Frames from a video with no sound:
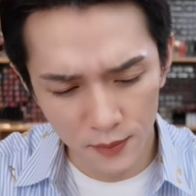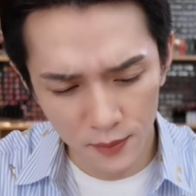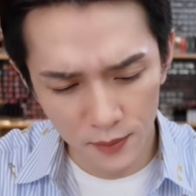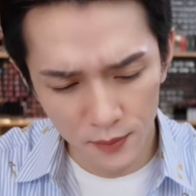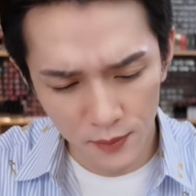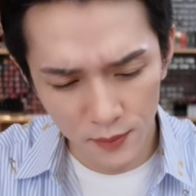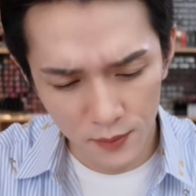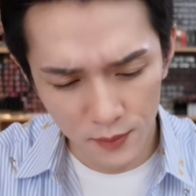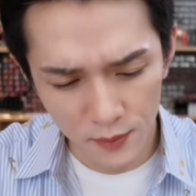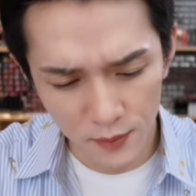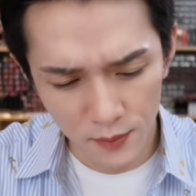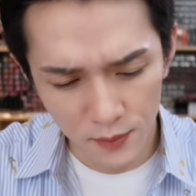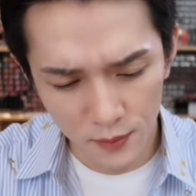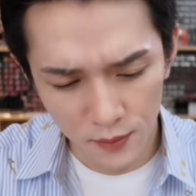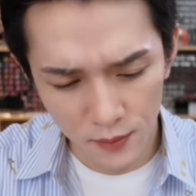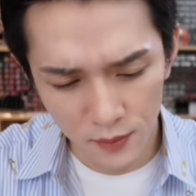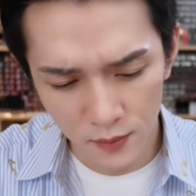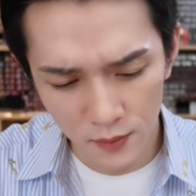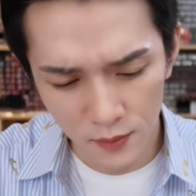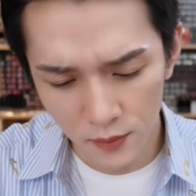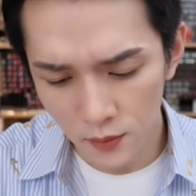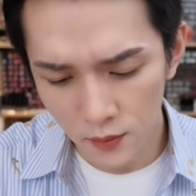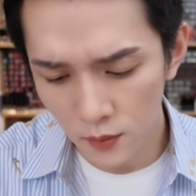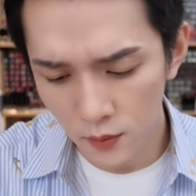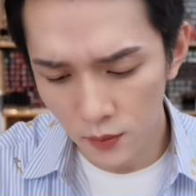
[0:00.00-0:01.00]
九九
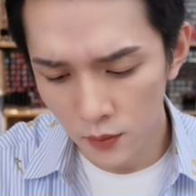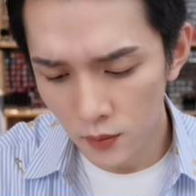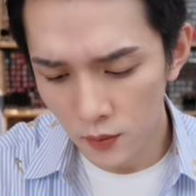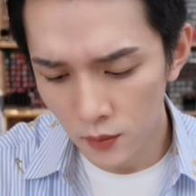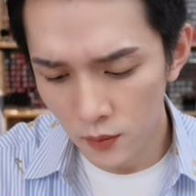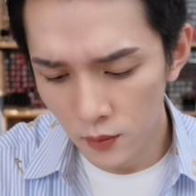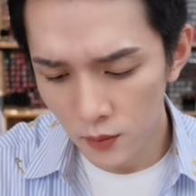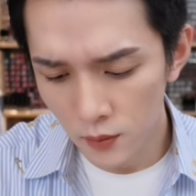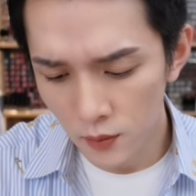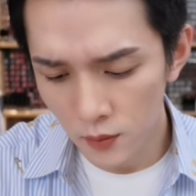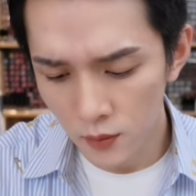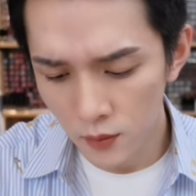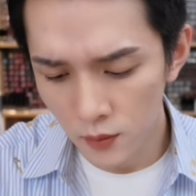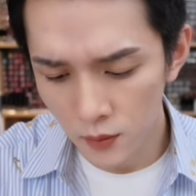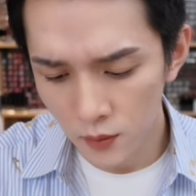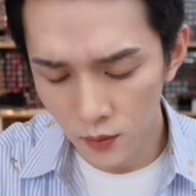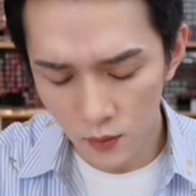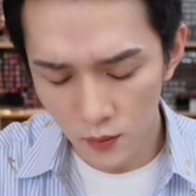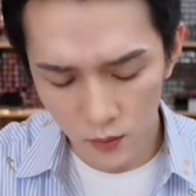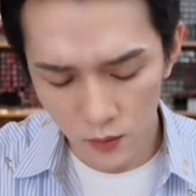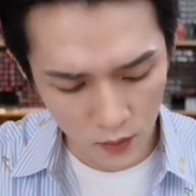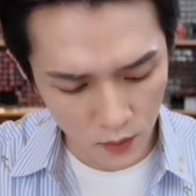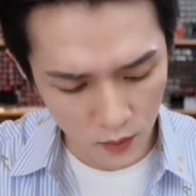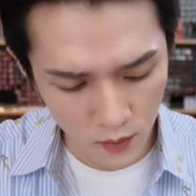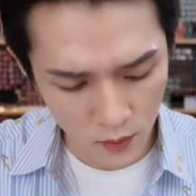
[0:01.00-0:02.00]
七，
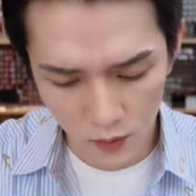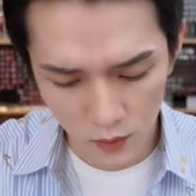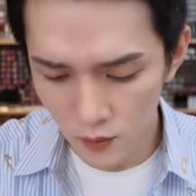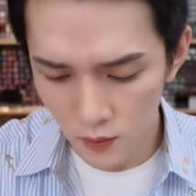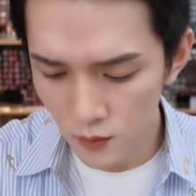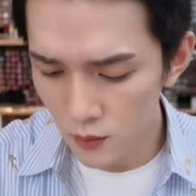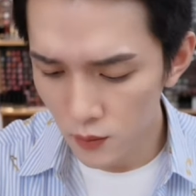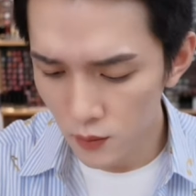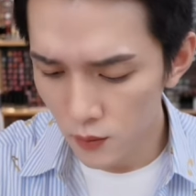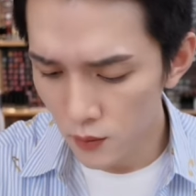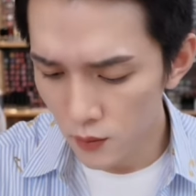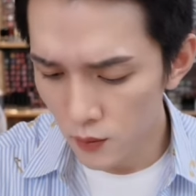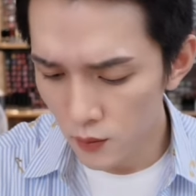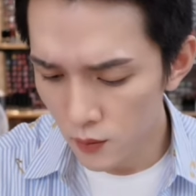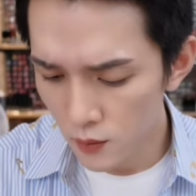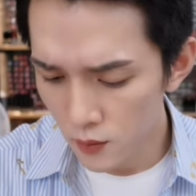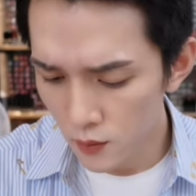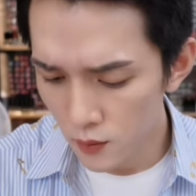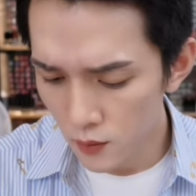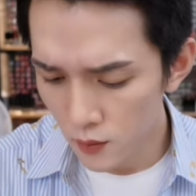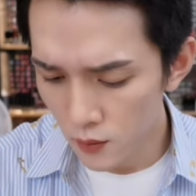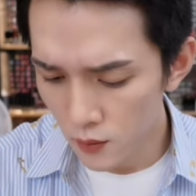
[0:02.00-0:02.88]
九八八，